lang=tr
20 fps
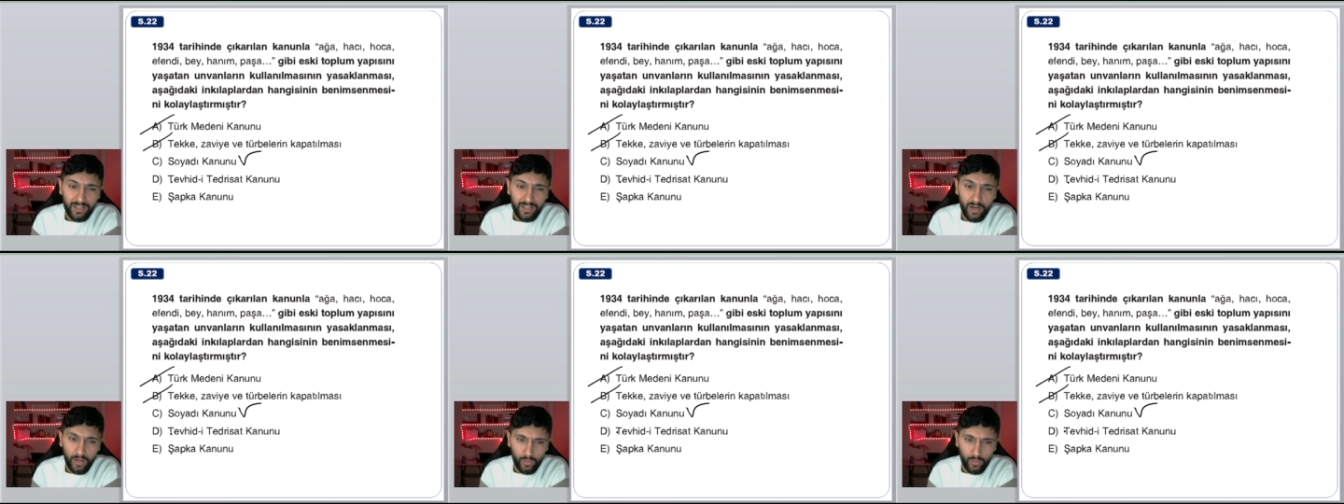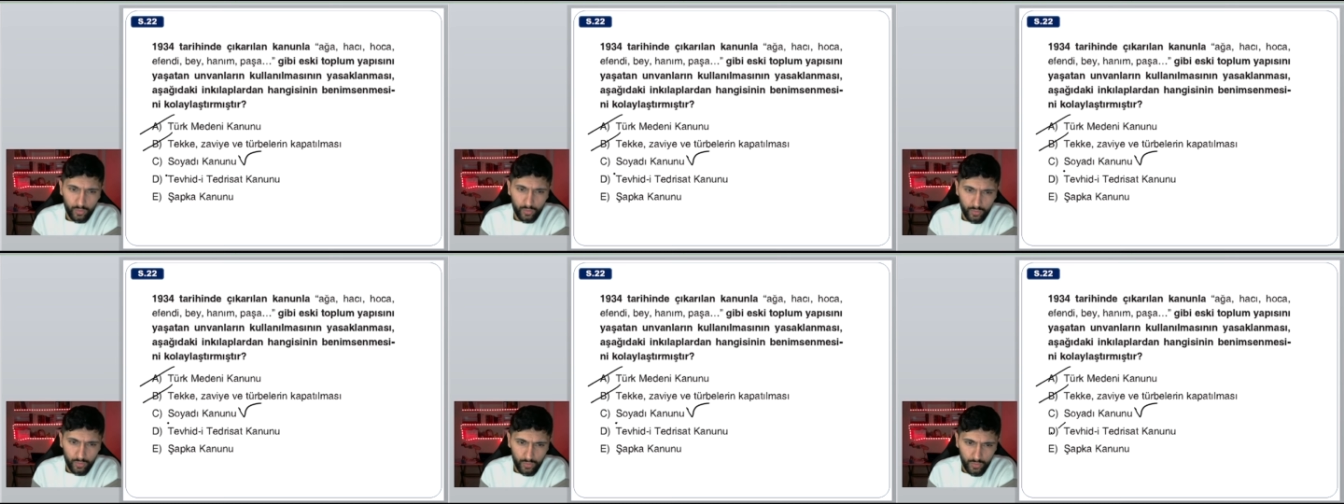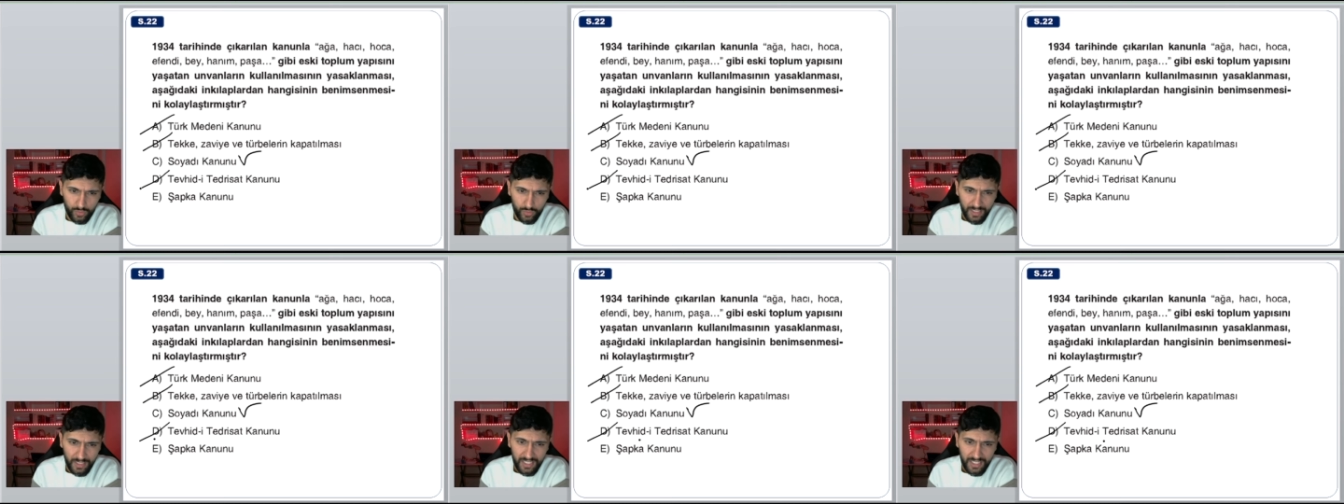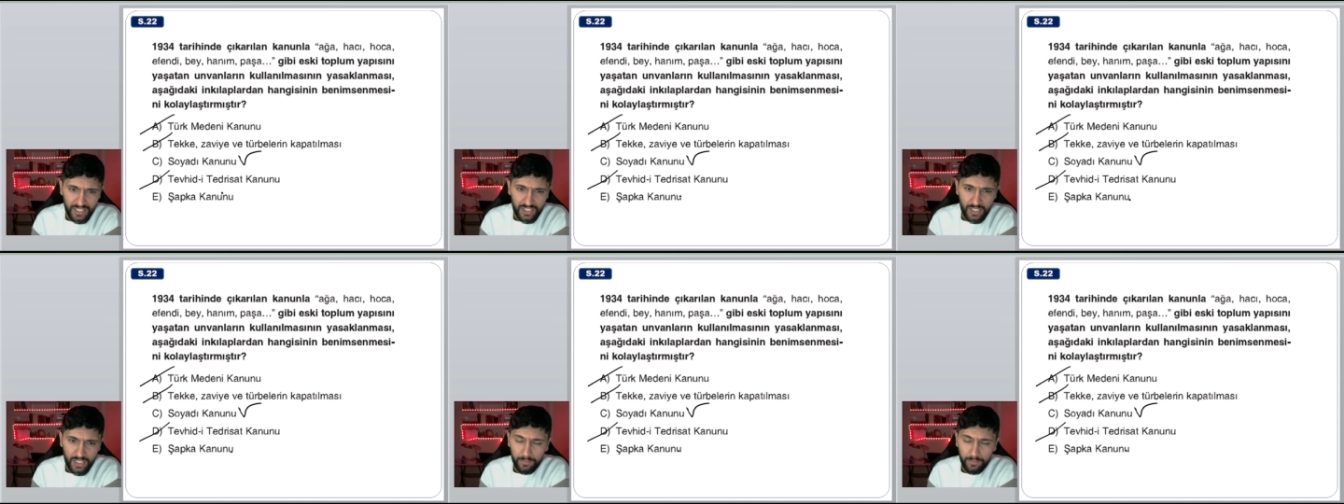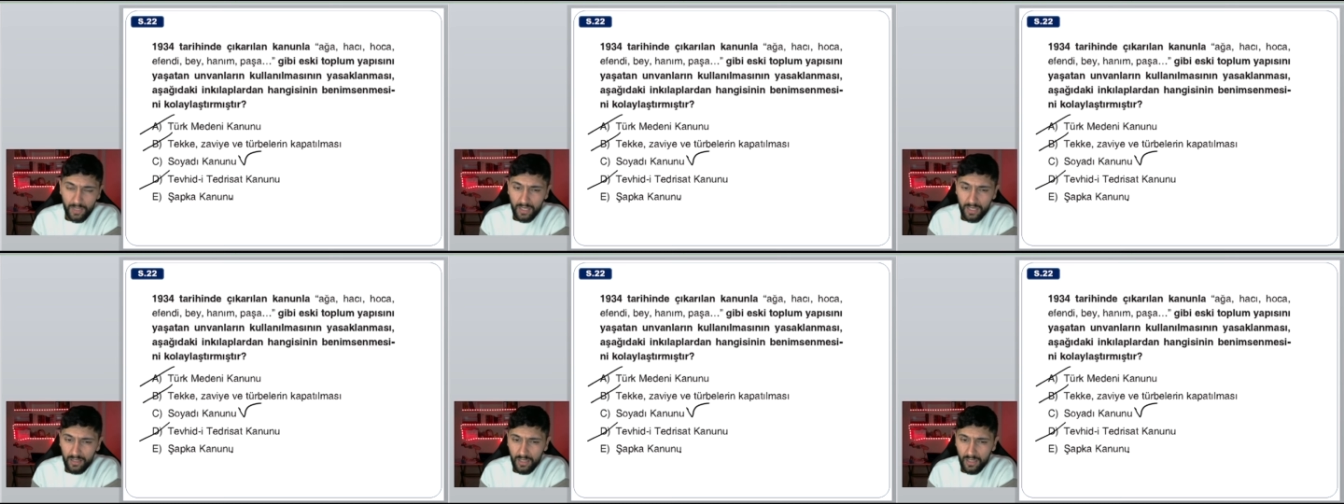kanundur.
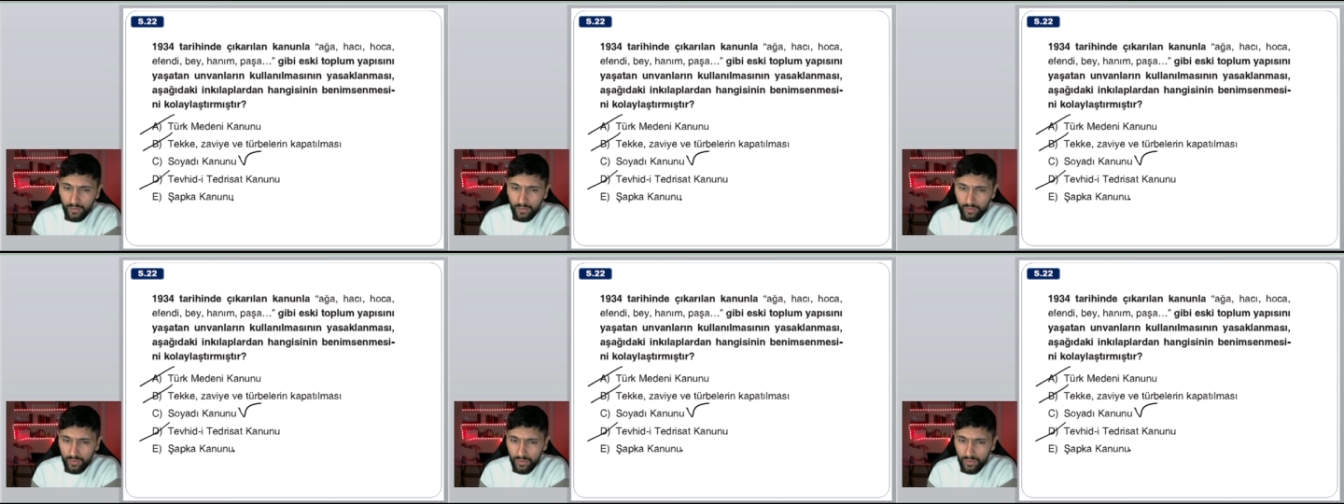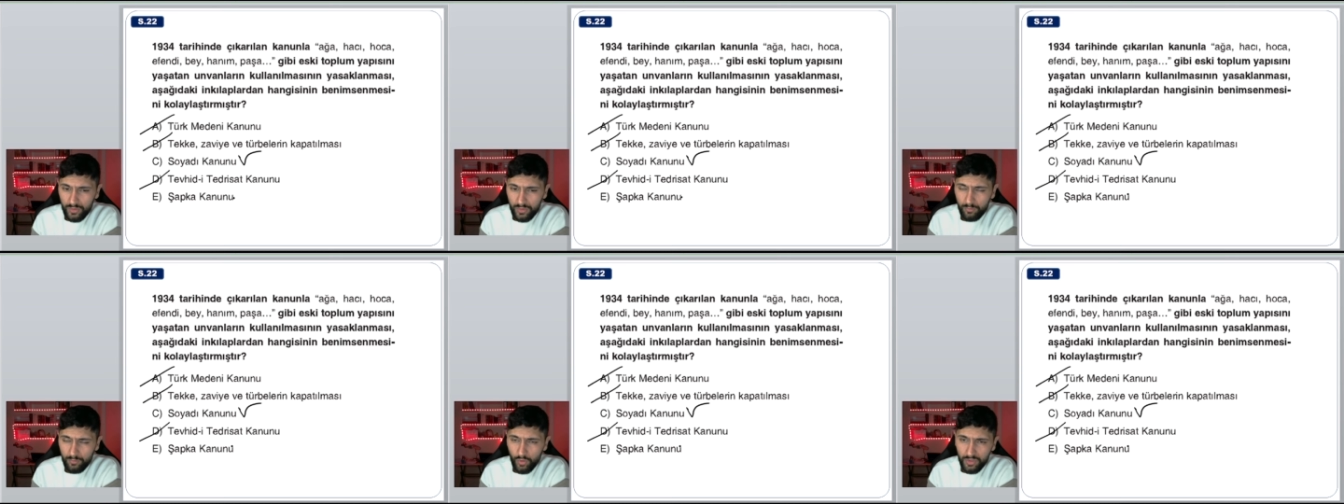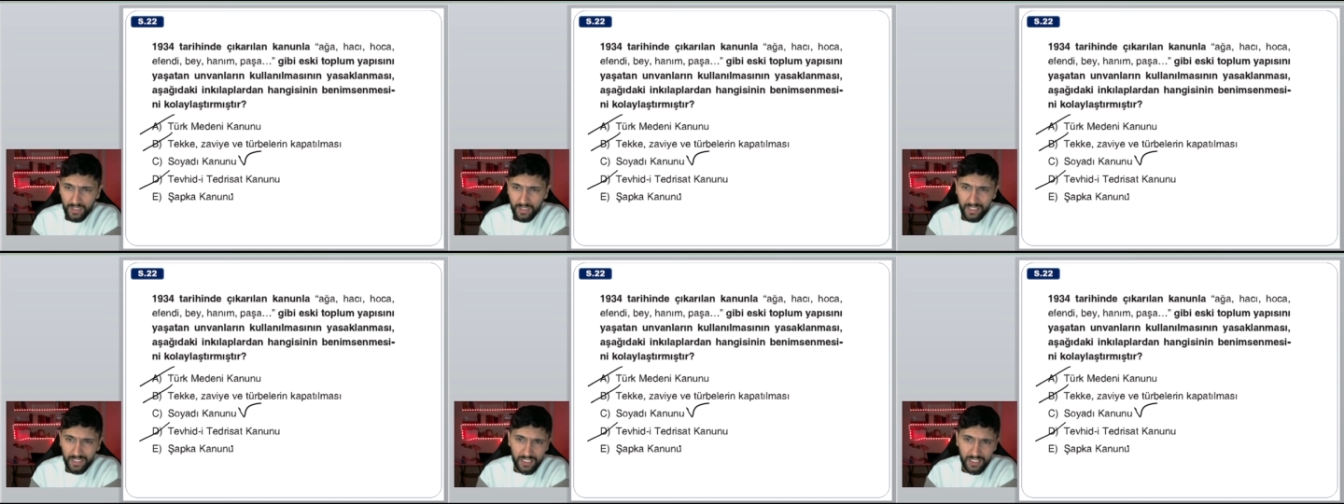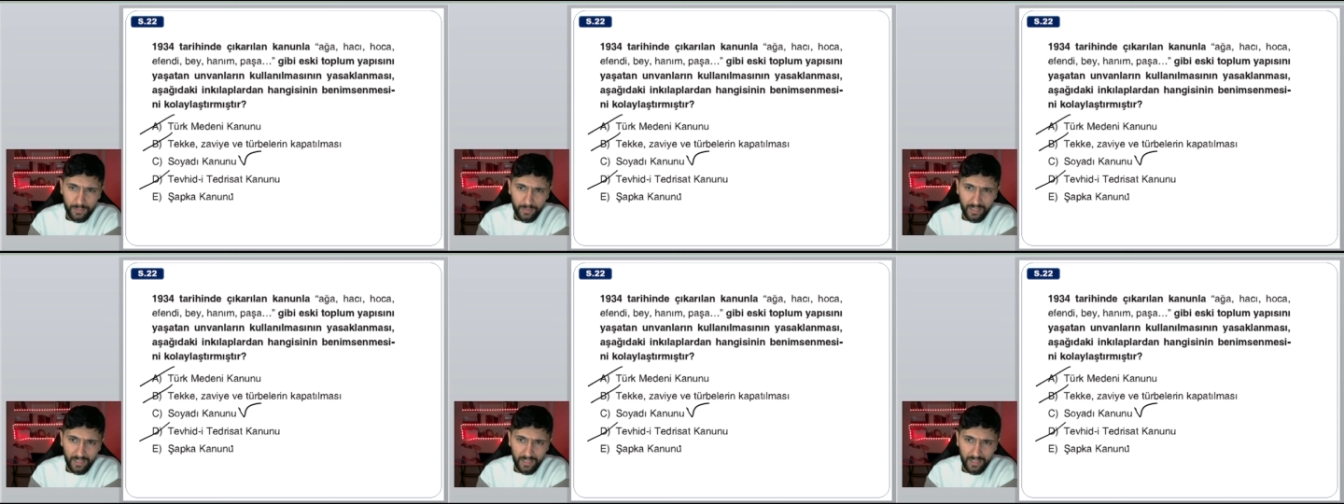Şapka kanunu modernleşme